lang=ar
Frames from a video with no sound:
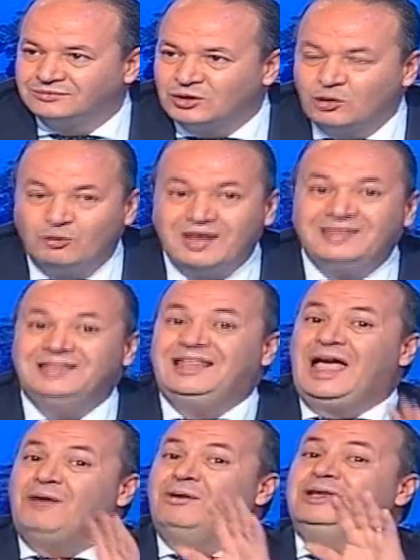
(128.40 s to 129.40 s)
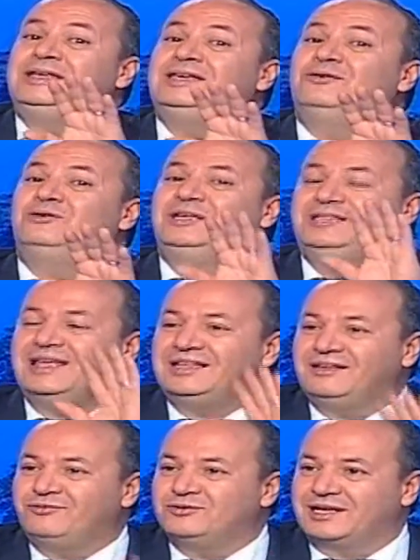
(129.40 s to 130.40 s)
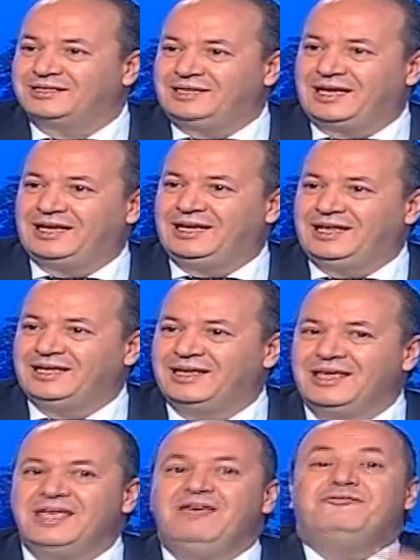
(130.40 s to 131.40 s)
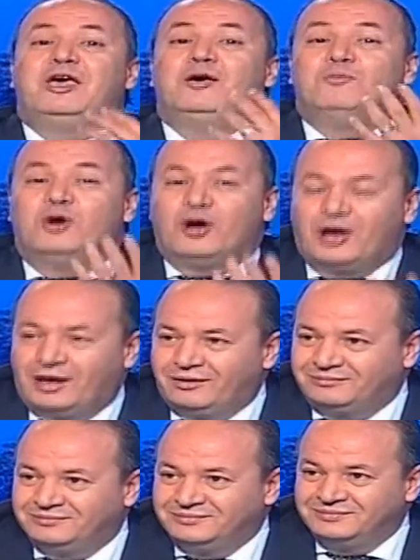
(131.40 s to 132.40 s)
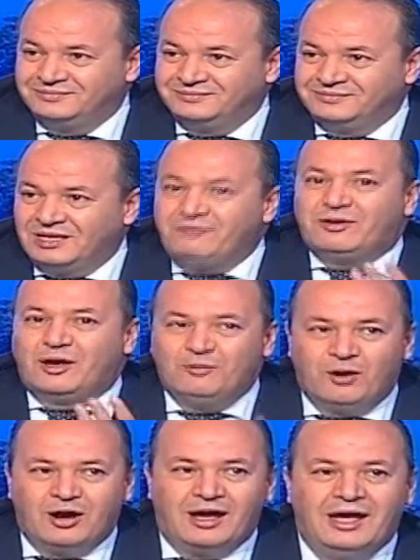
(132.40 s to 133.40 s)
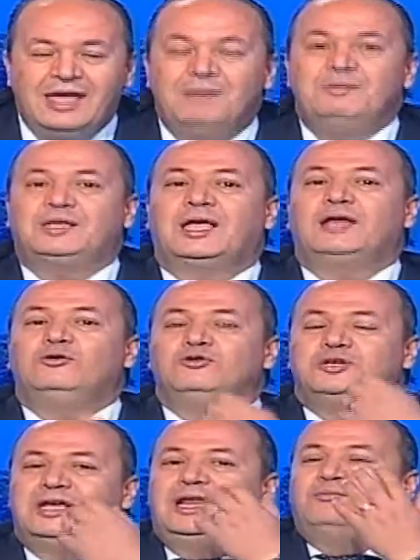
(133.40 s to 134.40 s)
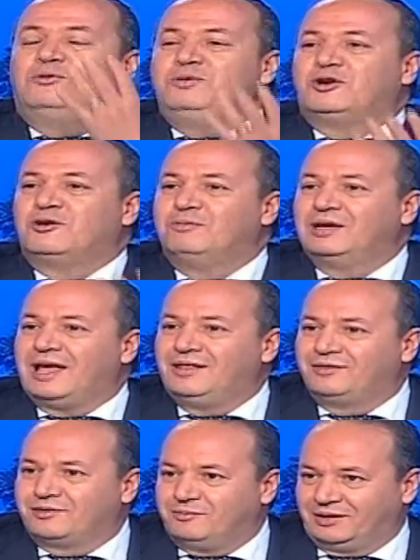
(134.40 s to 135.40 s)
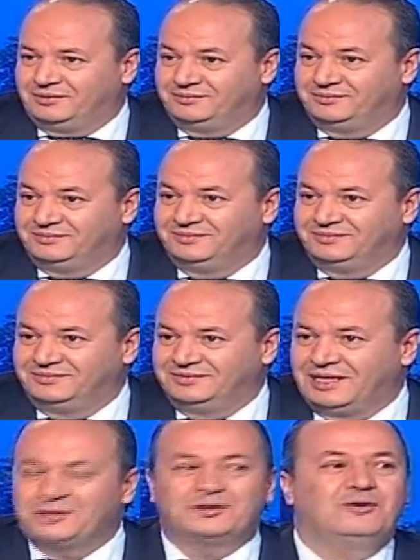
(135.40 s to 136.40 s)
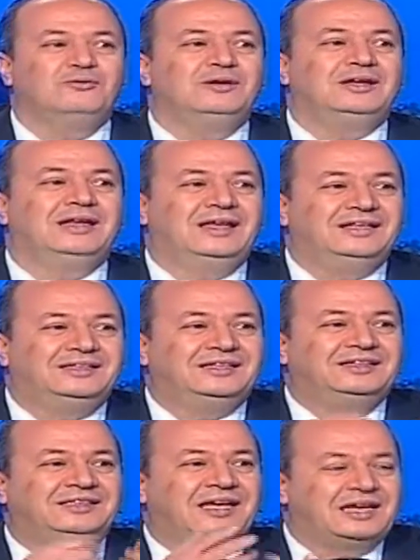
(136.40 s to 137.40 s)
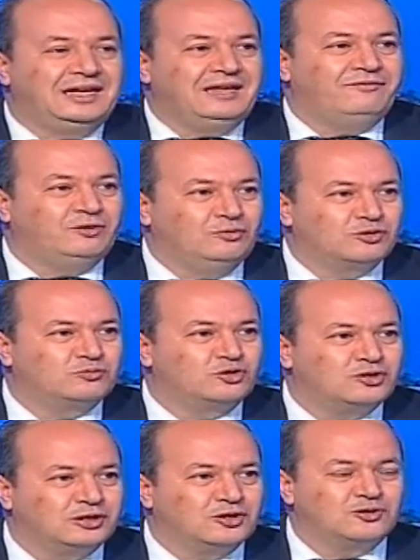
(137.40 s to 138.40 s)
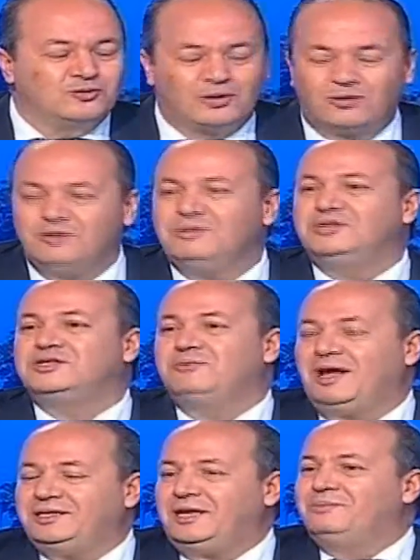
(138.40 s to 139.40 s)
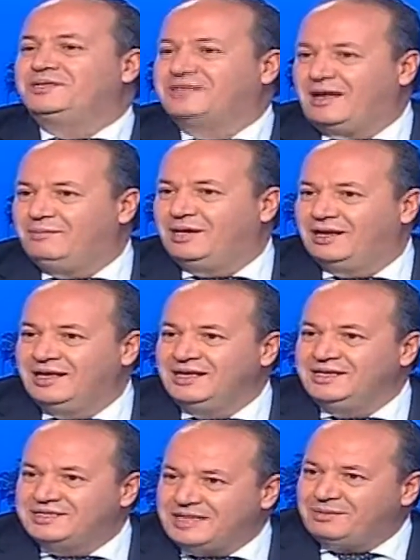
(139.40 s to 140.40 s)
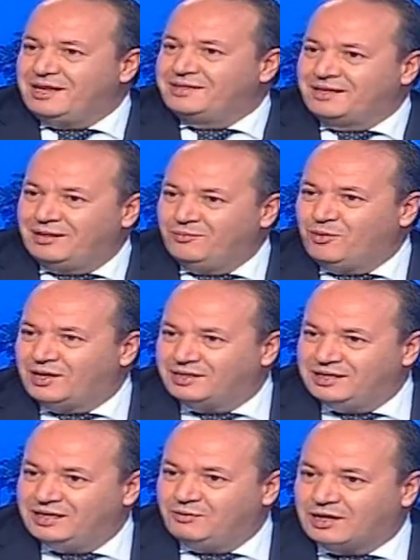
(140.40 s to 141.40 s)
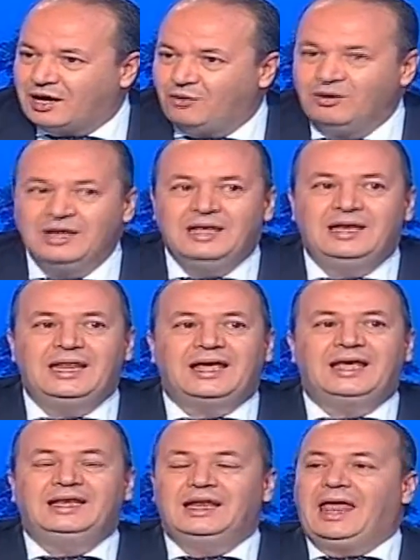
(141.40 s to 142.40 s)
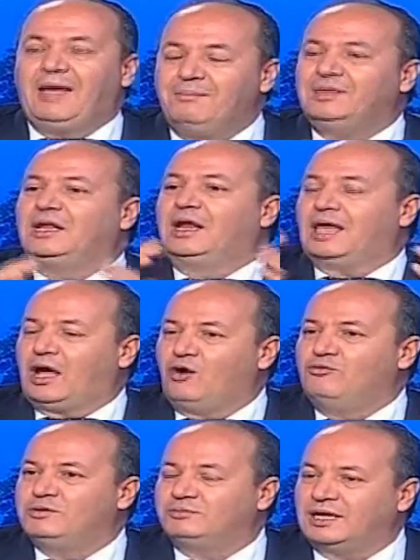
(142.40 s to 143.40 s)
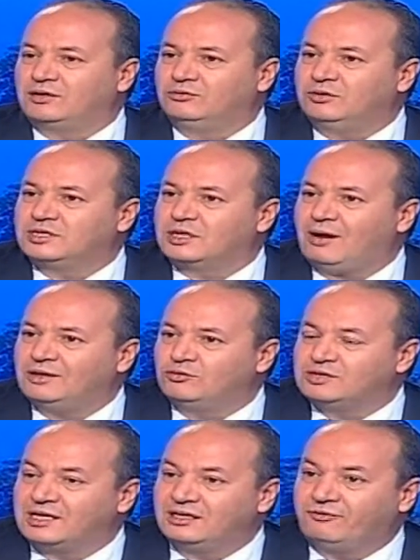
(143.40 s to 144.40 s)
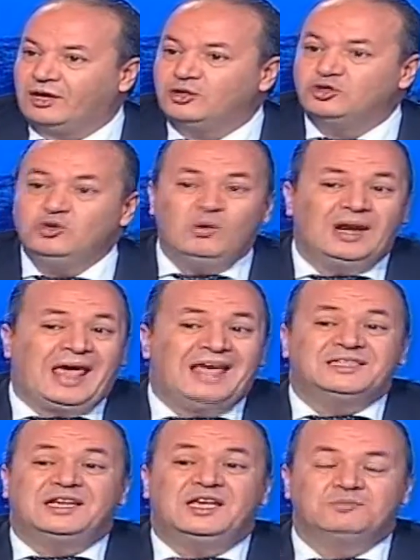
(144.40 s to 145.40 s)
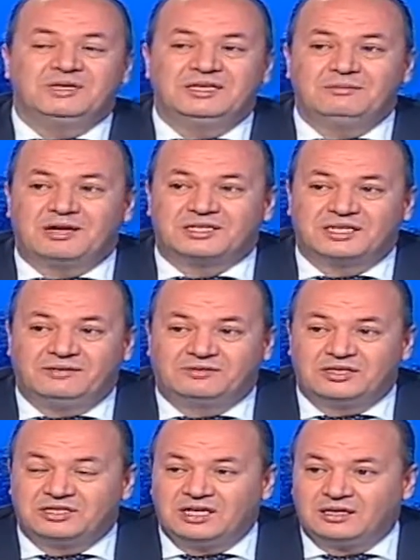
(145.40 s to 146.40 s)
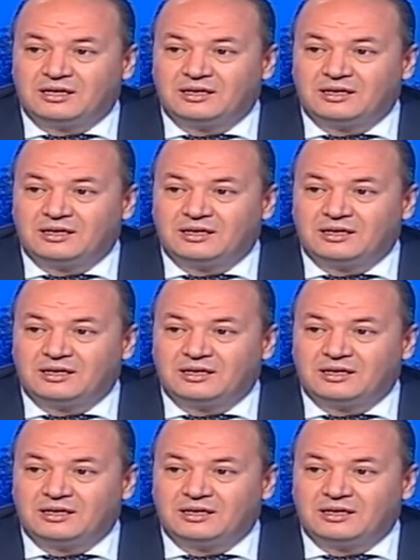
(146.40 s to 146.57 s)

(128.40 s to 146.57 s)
وهذه دعوه لوليداتنا في وزاره الداخليه افهموها افهموها ما تخلوش يلعبوا بكم الانظمه خاطر راهو الداخليه في تونس مشكلتها شنو هو؟ كل ما يجي واحد يحب يستعملها يستعملها ضد المواطنين وكاو لكن الامن القومي نتاع تونس راهو عنده وزاره دفاع شنو هو الحاجه اللي عجبتني برشا في التسجيلات